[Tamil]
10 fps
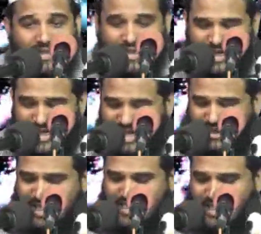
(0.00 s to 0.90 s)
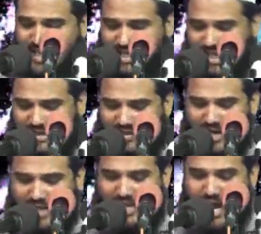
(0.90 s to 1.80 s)
அந்த நேரத்தில் சிந்திக்க
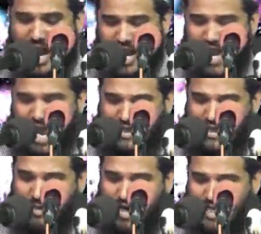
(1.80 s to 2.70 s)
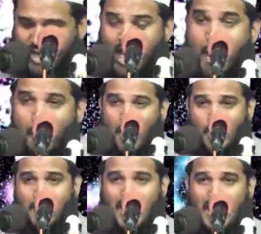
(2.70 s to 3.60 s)
தவறியதனால் அந்த மனிதன்
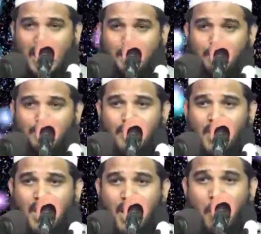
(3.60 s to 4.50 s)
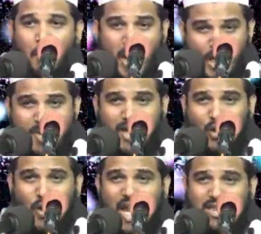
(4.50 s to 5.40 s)
மறுமையிலே
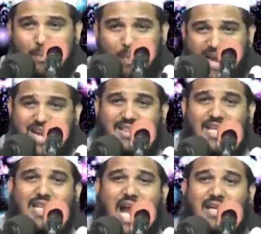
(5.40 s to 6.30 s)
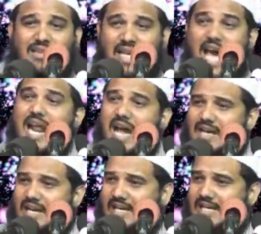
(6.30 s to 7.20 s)
மறுமைக்குரிய அந்த பயணத்திற்காக
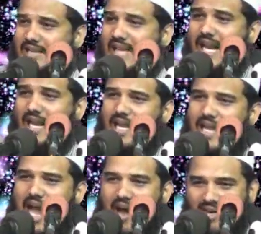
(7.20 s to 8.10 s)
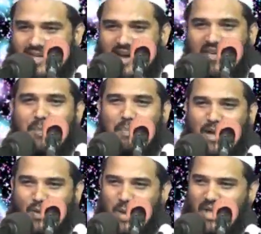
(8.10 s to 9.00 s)
தயாராகிற நேரத்தில் அவன்
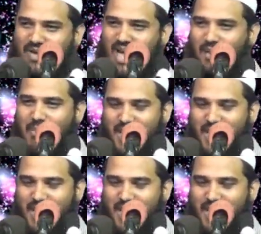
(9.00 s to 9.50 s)
கவலைப்படக்கூடியவனாக